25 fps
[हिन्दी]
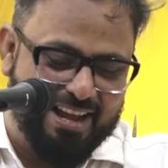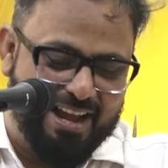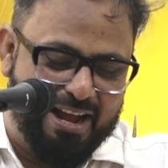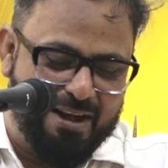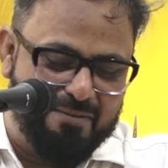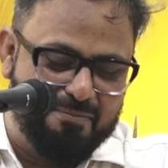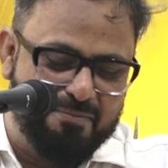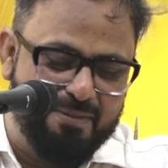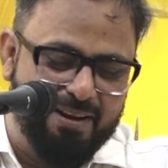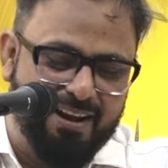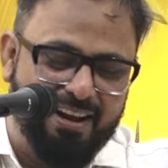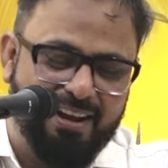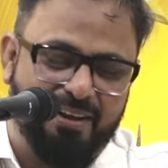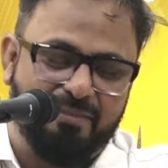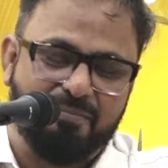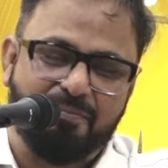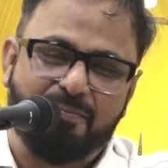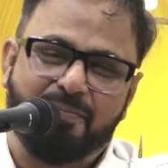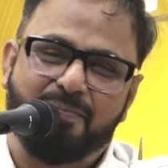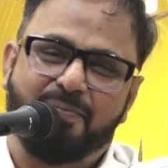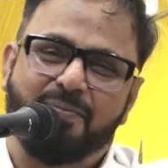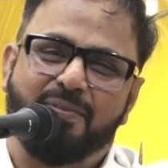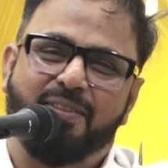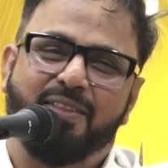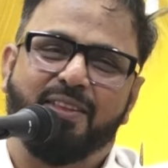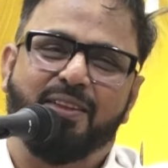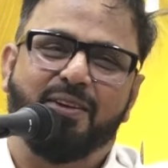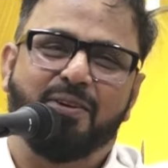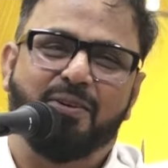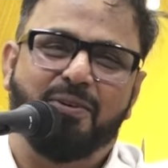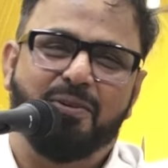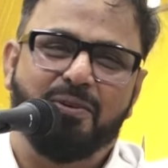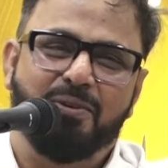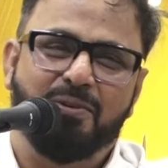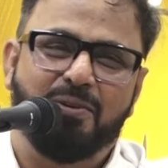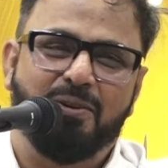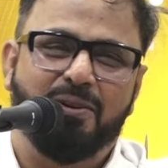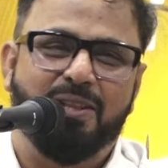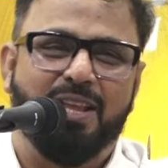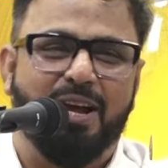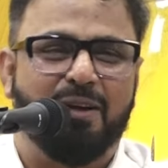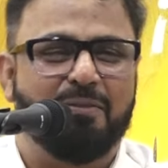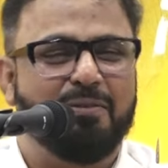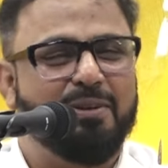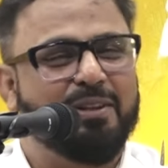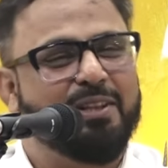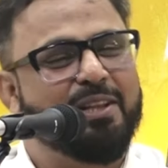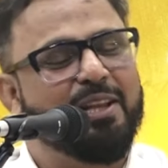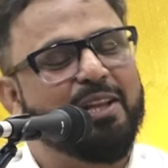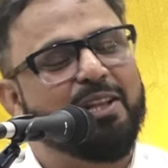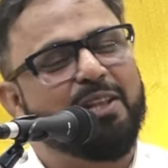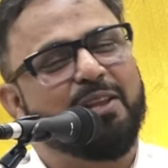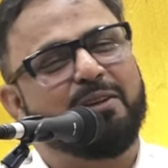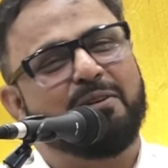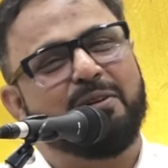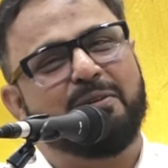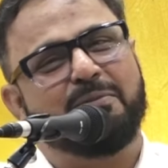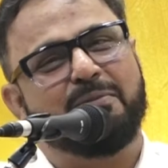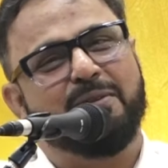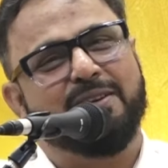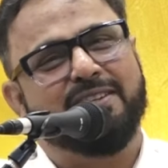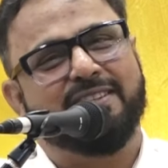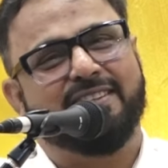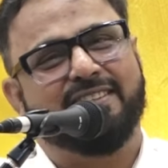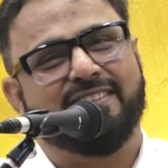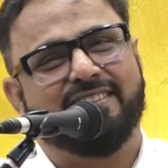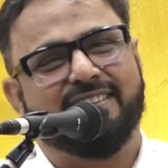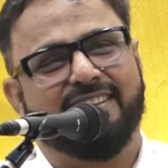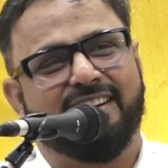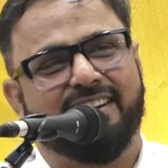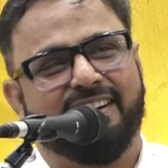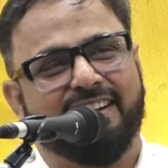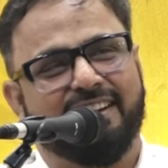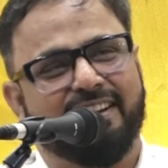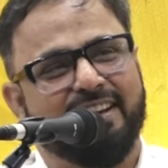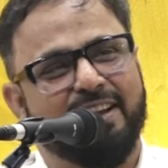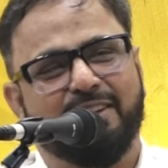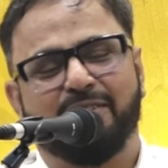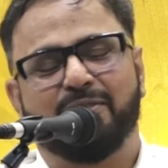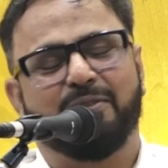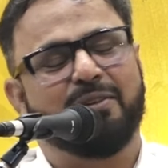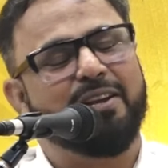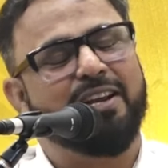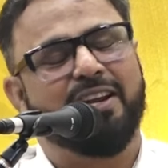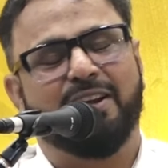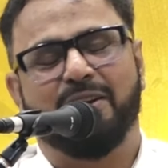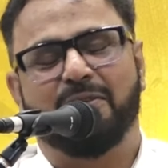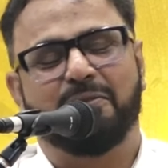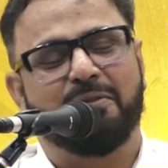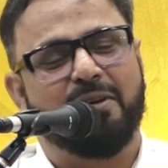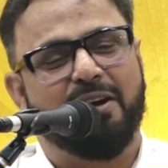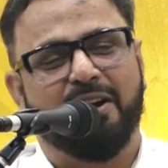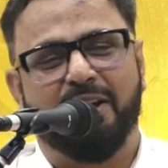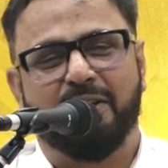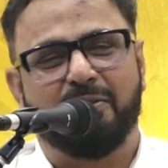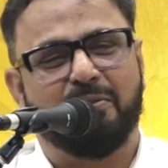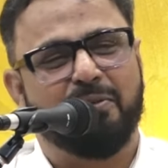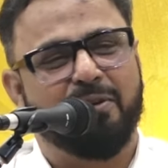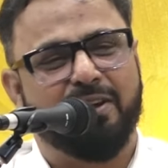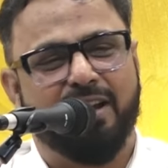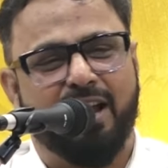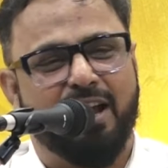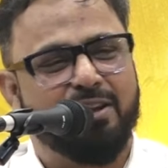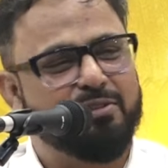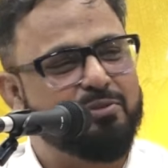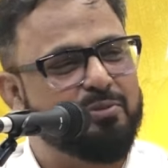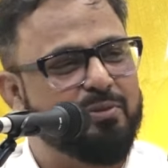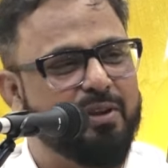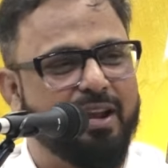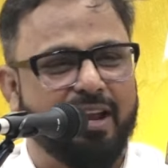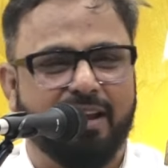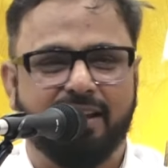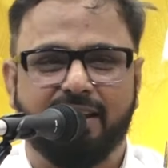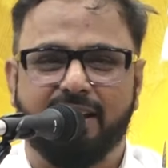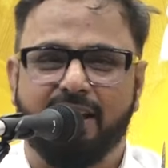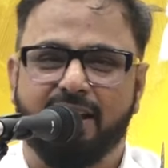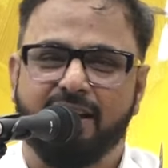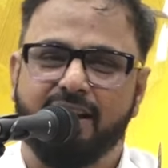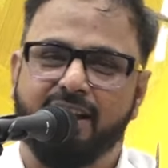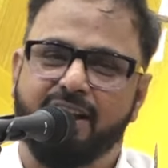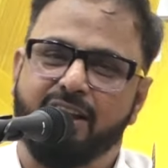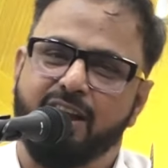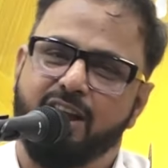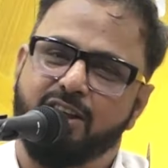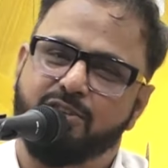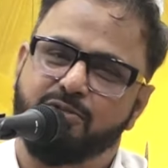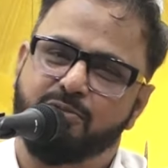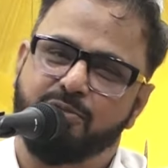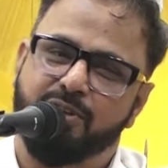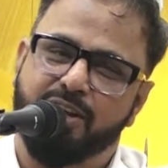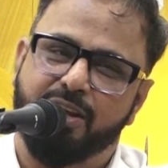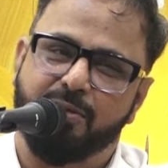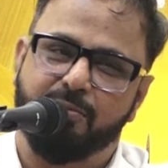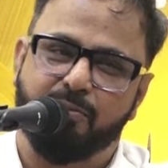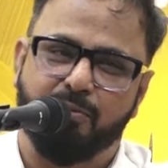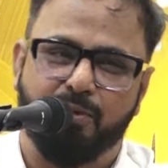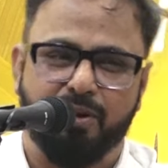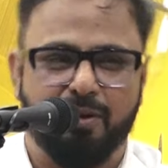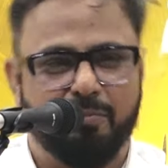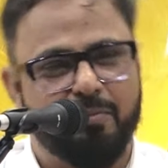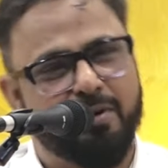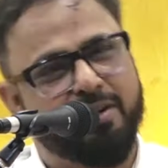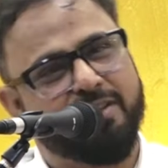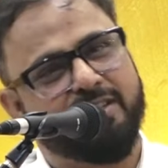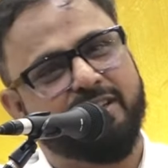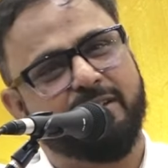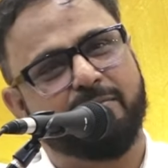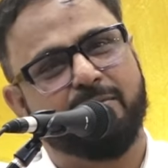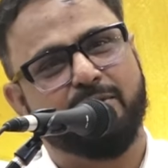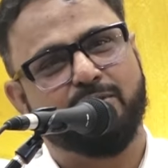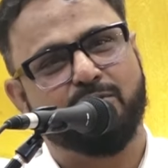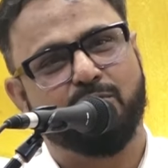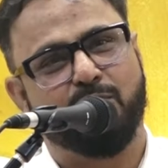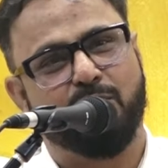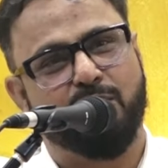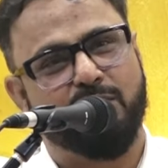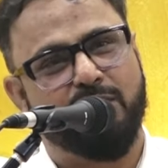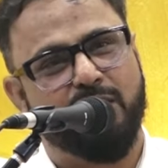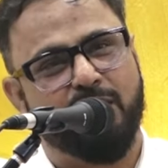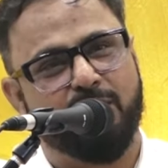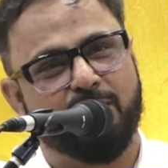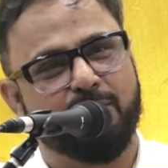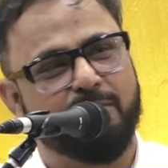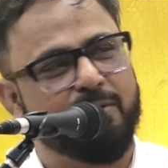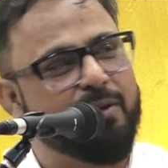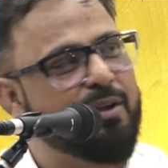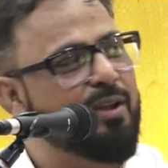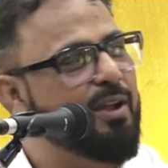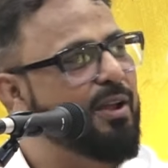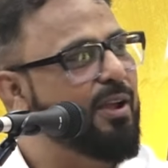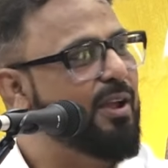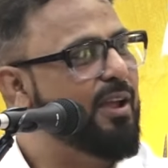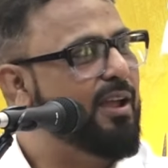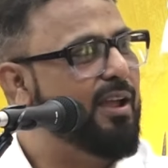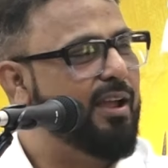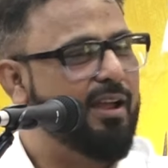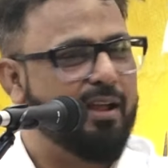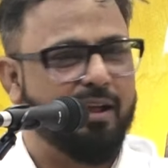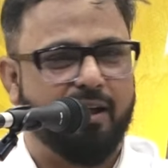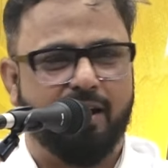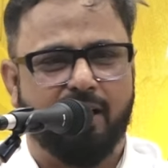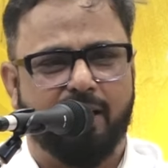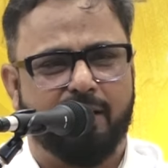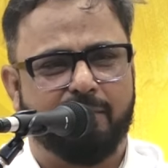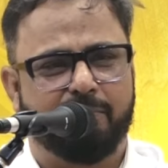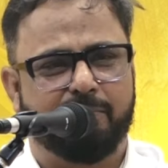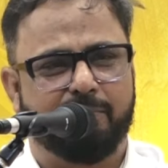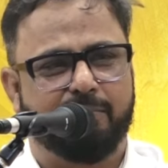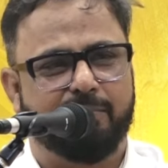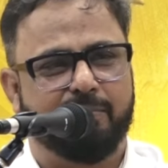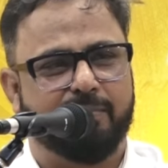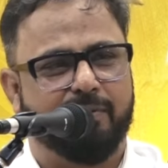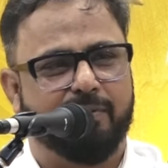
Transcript: अब मैं उनको दावत देते हुए बस ये तो नहीं कहूँगा कि वो क्या सुनाए क्या नहीं आज उनकी पूरी मर्जी पर छोड़ता हूँ आप